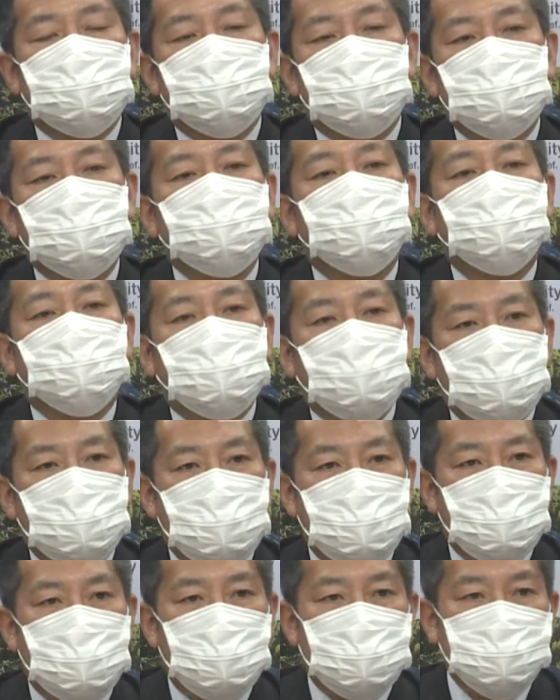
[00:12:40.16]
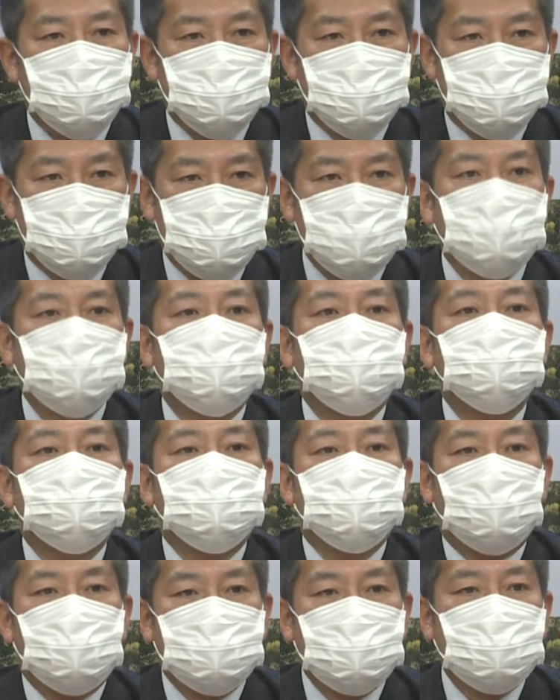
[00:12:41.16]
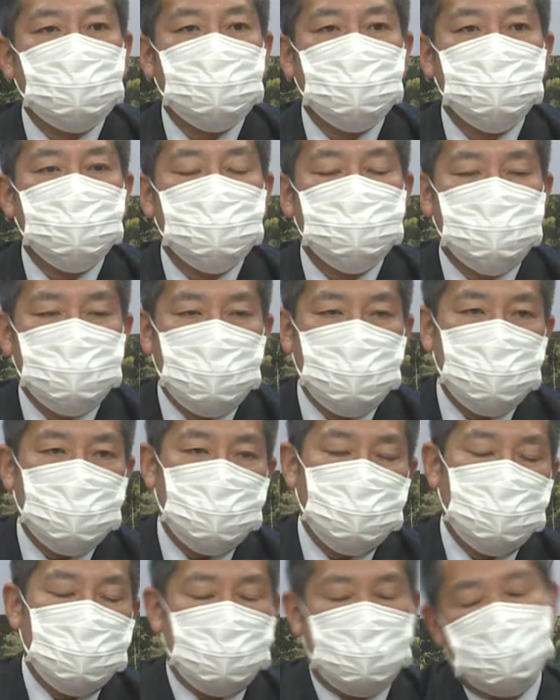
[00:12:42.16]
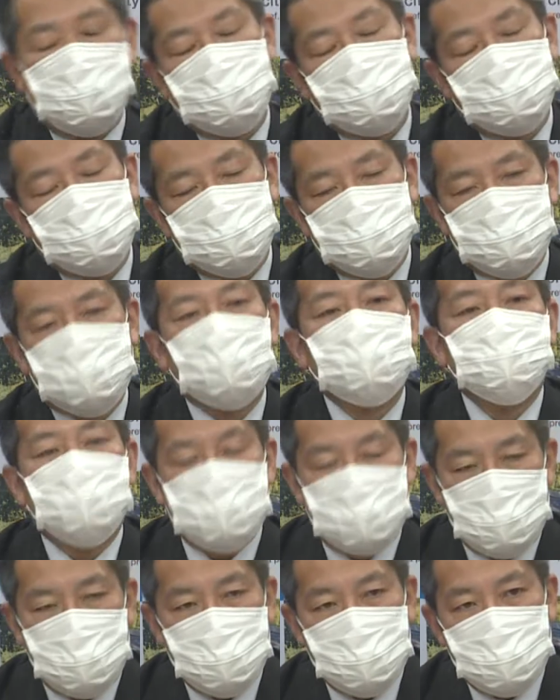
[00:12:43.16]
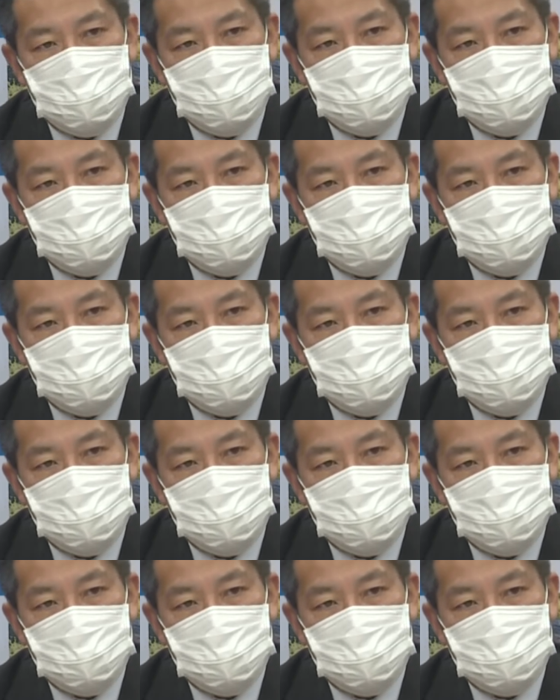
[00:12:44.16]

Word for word: 企業から地域住民の方々のですね、近くまで